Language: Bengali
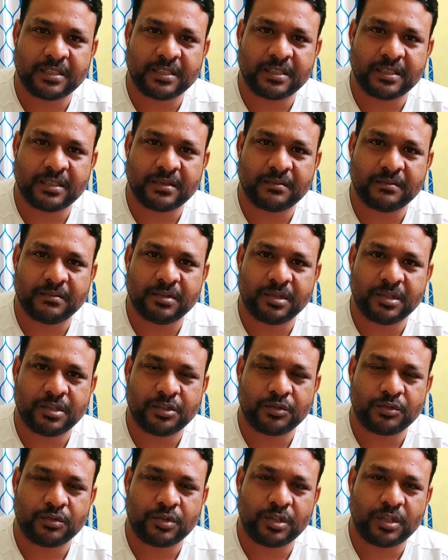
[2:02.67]
আছে
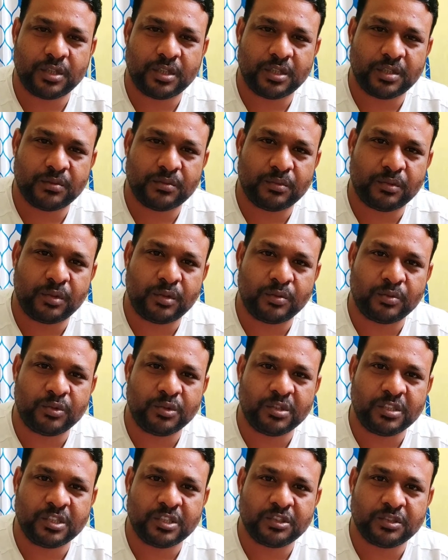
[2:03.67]
বিশেষ করে
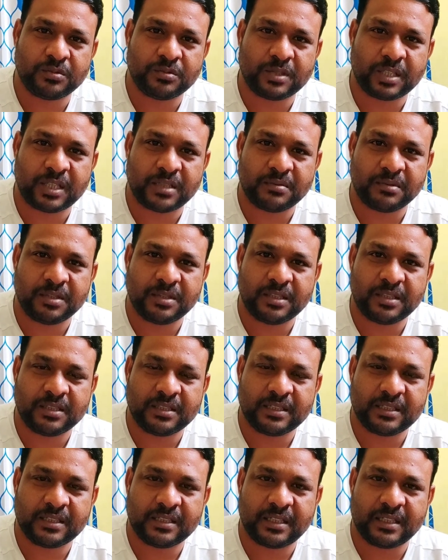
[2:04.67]
ভলভোর যেসব সার্ভিস
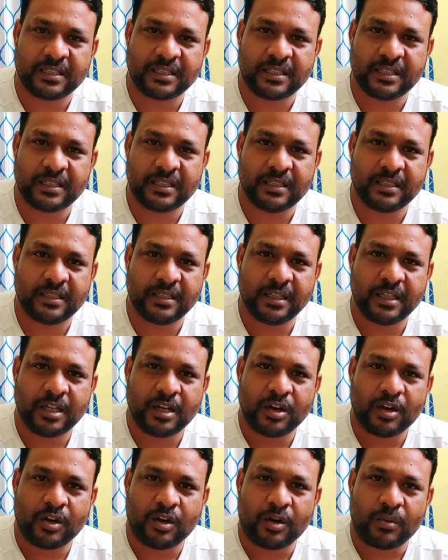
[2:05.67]
আছে তাদের
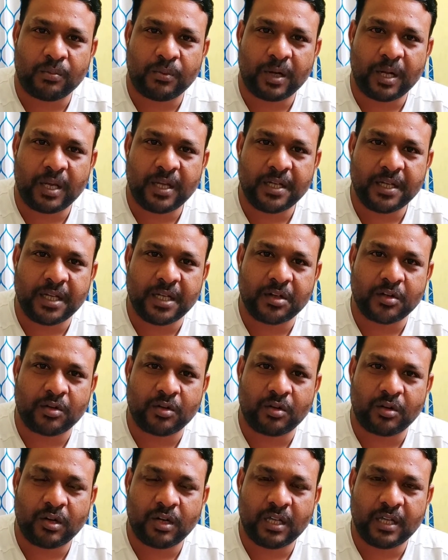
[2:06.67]
অফলাইন আর
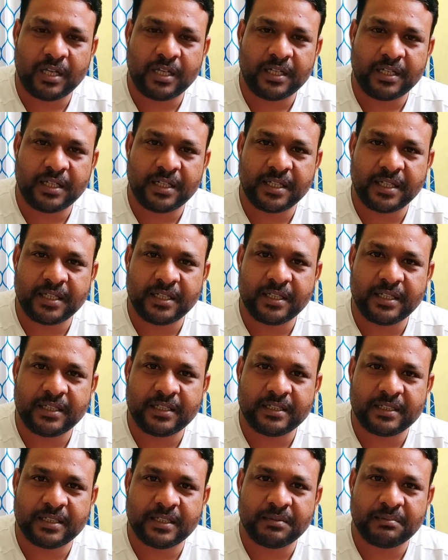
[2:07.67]
অনলাইন টিকিটের
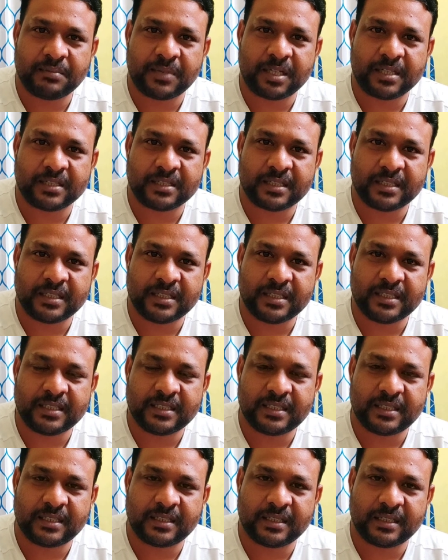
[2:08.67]
যে
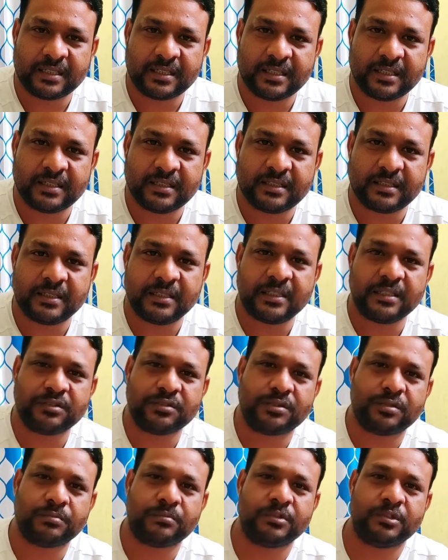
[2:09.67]
পার্সেন্টেজটা থাকে সেটার
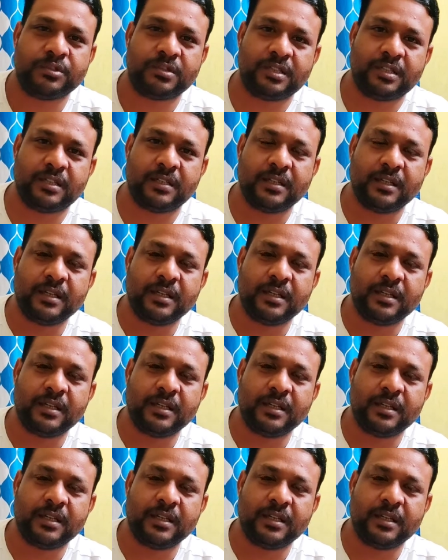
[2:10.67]
সম্বন্ধে